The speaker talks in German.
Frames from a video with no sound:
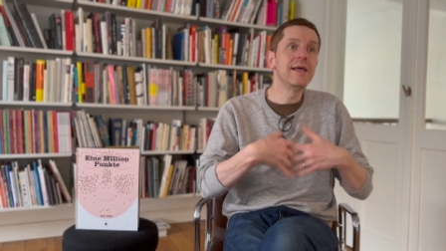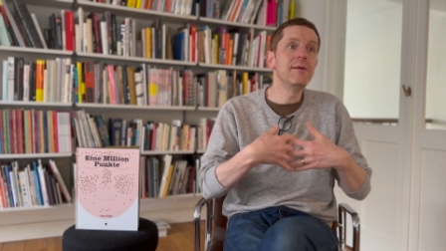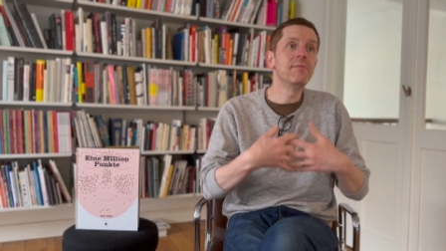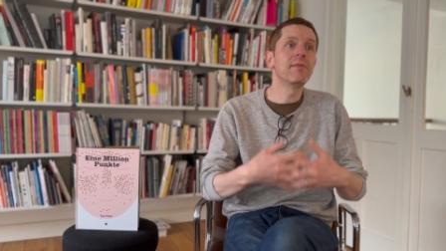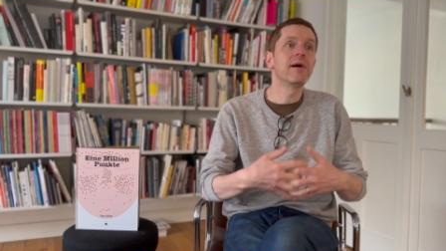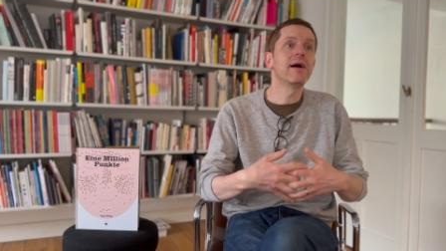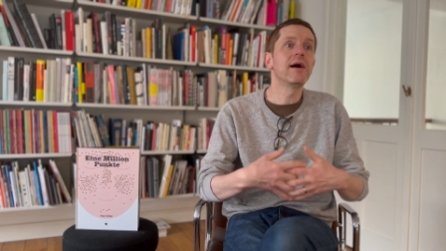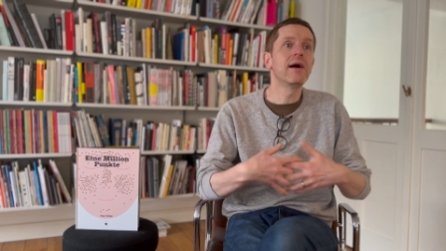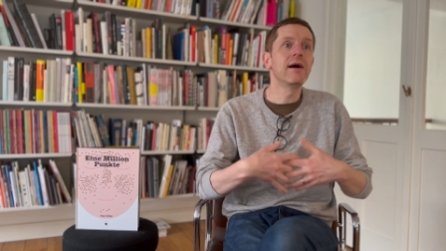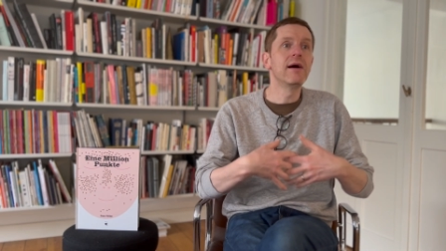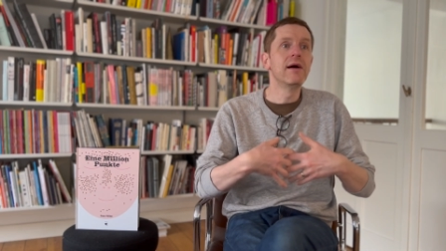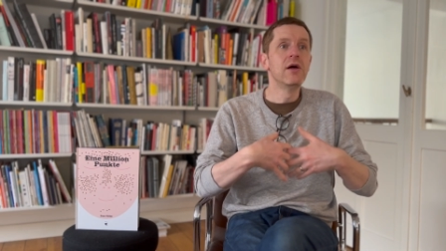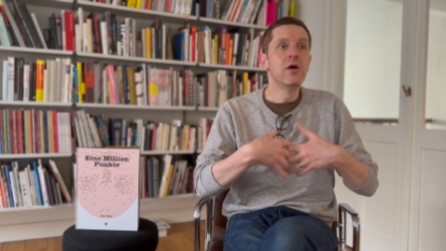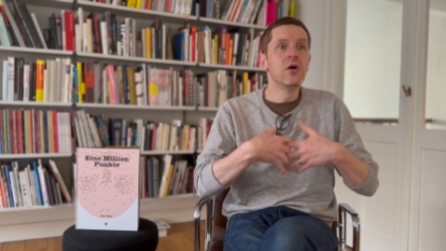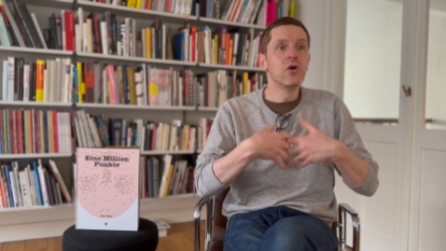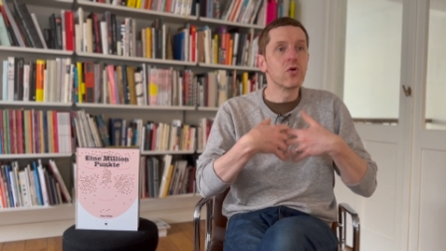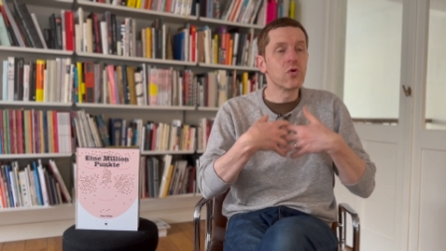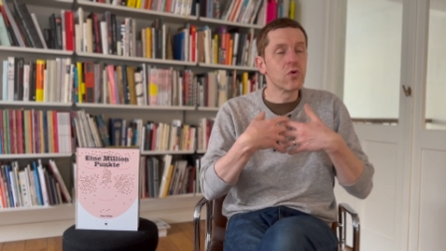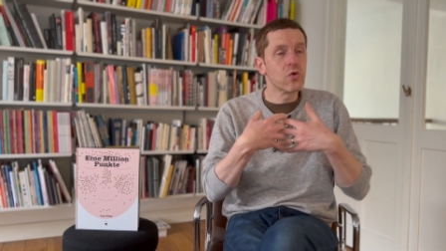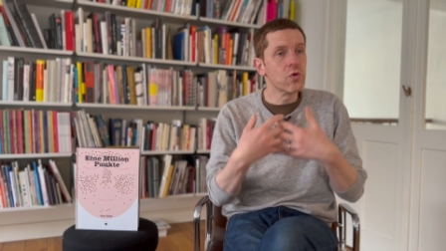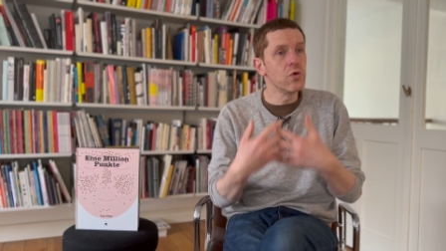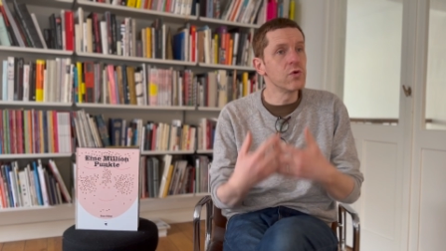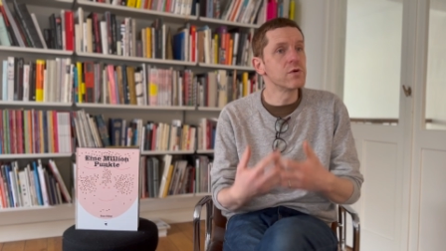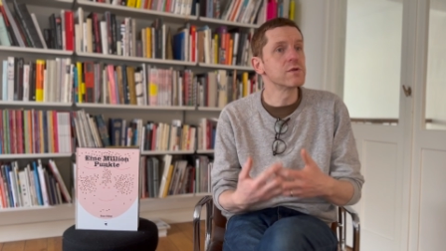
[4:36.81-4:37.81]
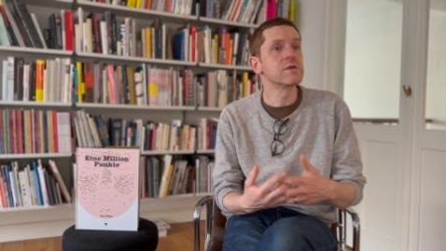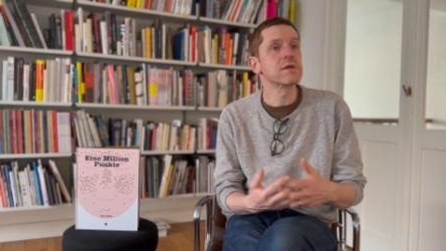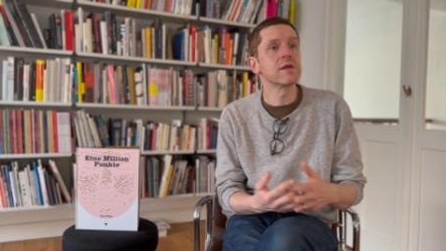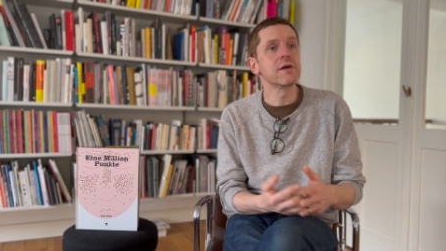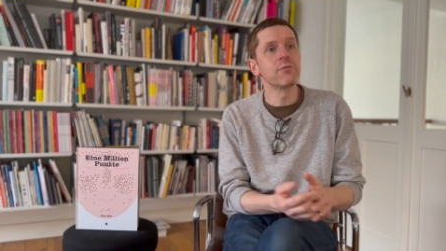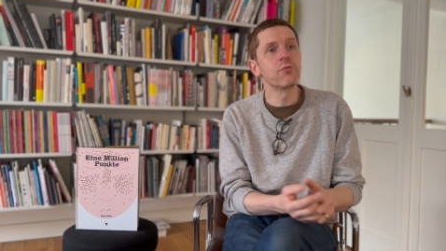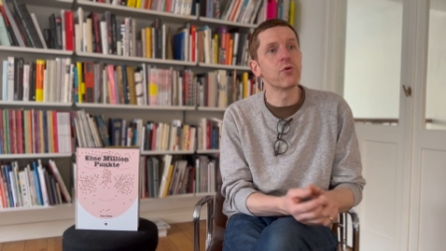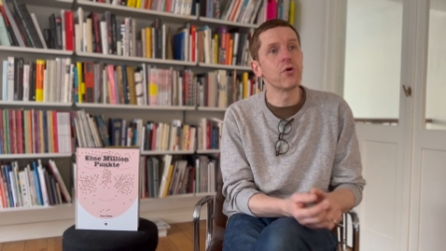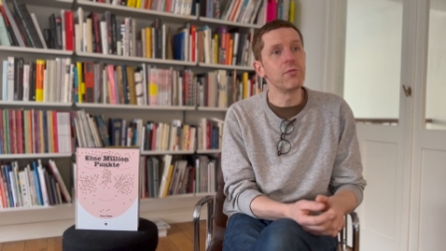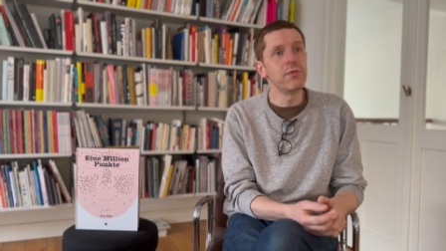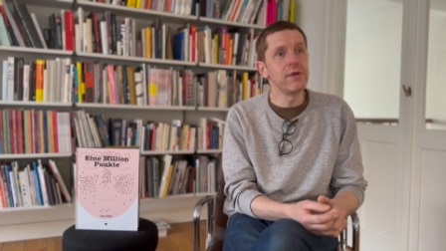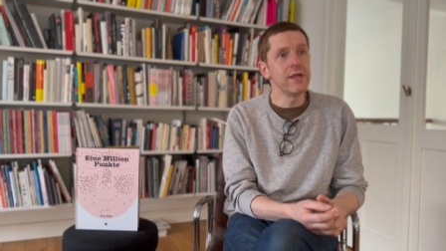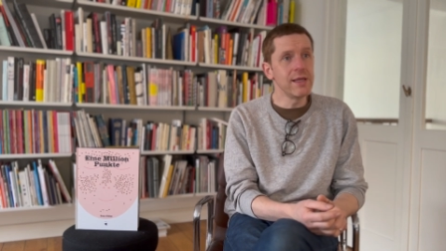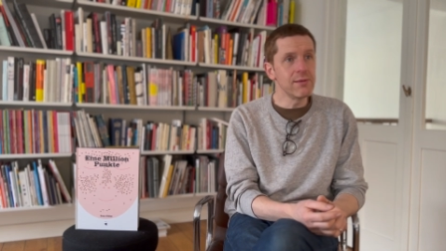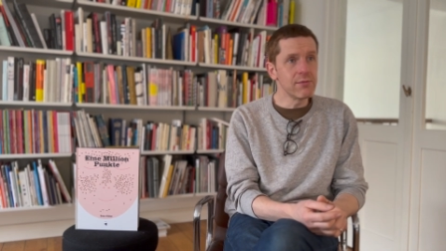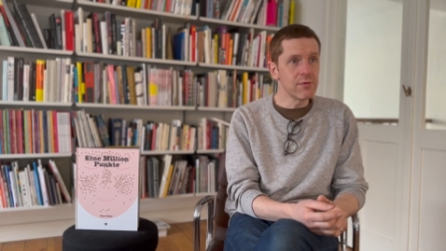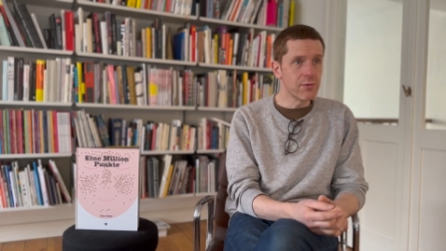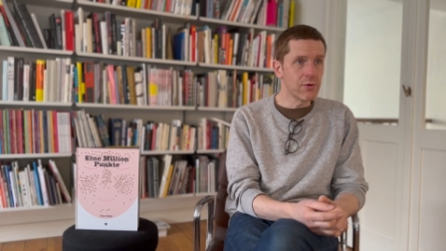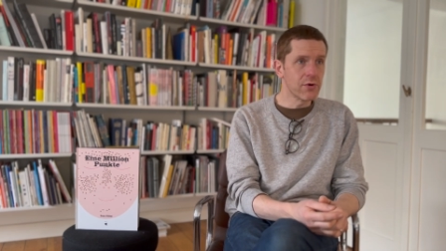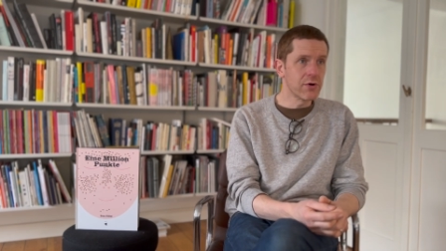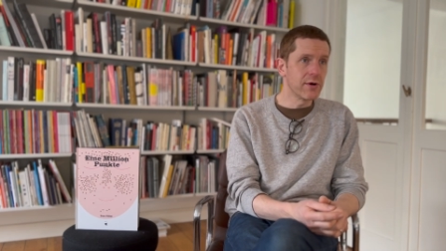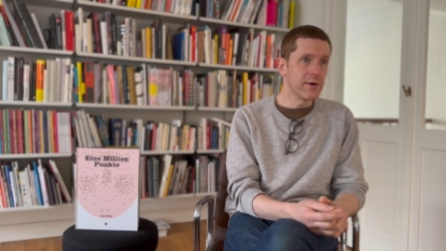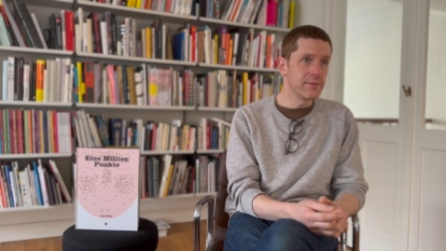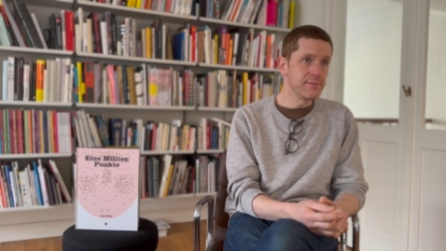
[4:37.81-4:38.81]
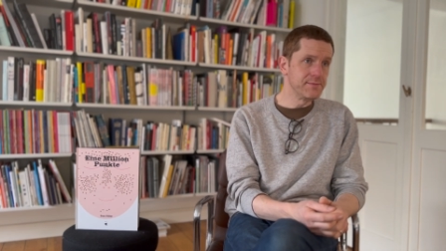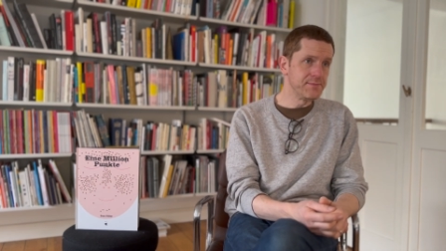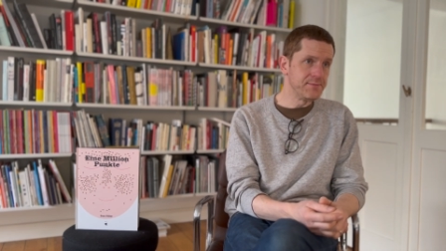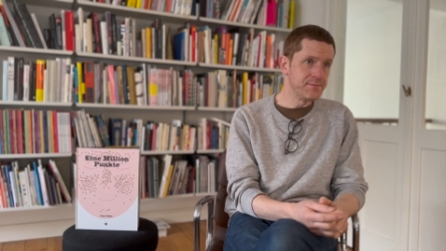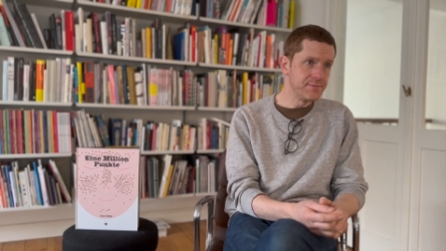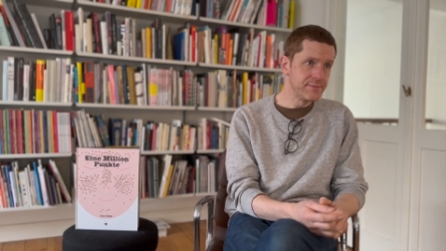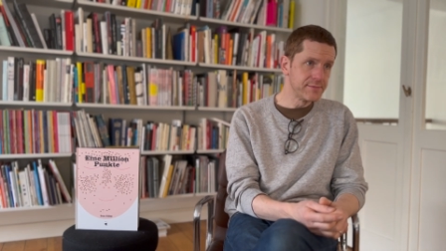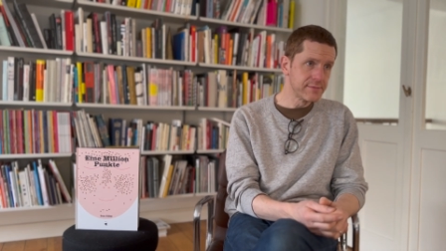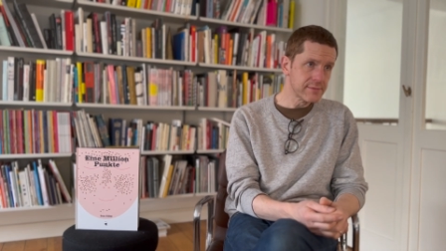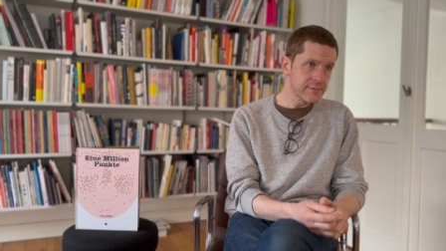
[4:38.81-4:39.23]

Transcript: immer größere Probleme bekommen.